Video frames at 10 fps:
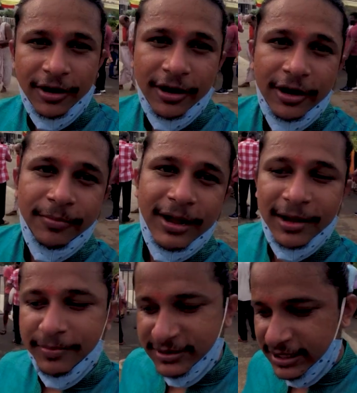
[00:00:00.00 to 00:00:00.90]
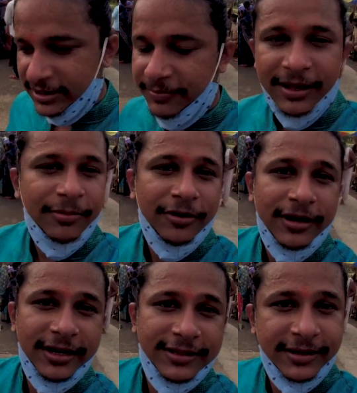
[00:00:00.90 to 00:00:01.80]
और महाप्रसाद भी हम लोग
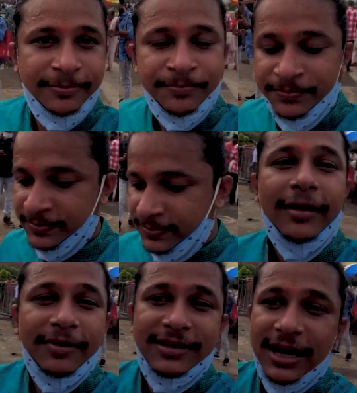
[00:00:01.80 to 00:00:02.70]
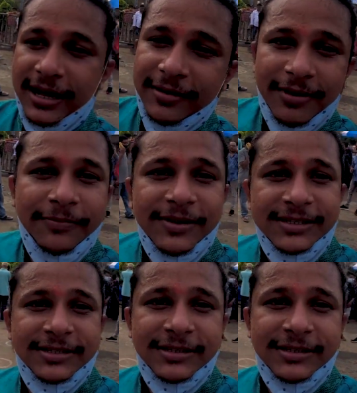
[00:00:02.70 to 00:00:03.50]
लिए थे अभी जा रहे वापस